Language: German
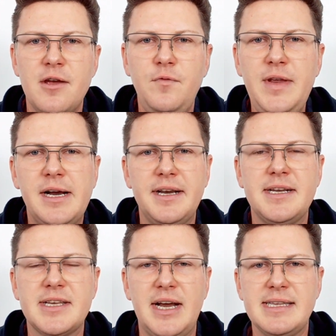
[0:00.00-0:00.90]
Wie kann ich
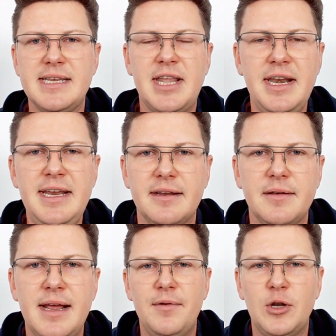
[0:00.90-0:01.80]
das Ganze trainieren?
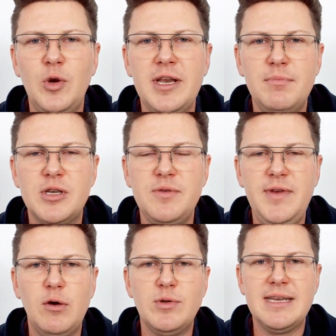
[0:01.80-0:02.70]
Natürlich müssen
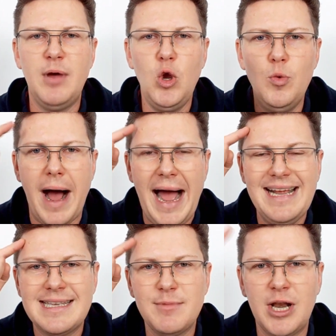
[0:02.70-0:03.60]
wir uns immer über
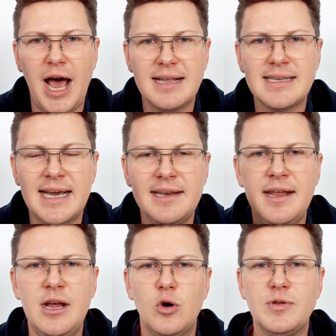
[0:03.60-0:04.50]
eins im Klaren sein,
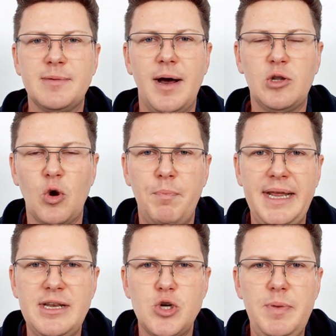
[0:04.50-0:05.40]
und zwar
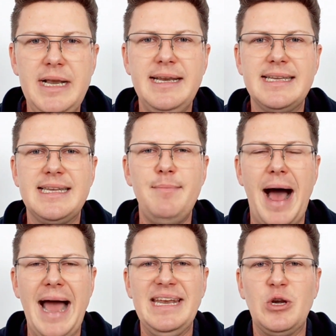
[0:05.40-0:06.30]
Trompete spielen ist
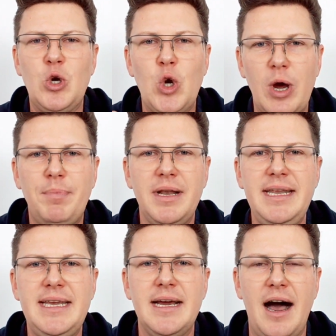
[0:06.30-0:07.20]
immer eine
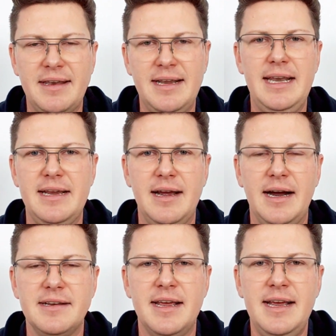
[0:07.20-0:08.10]
körperliche
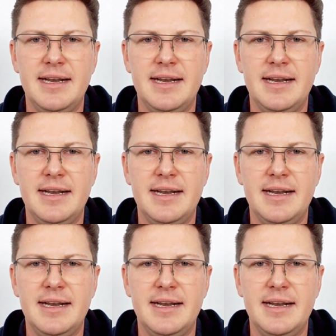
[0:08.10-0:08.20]
Angelegenheit.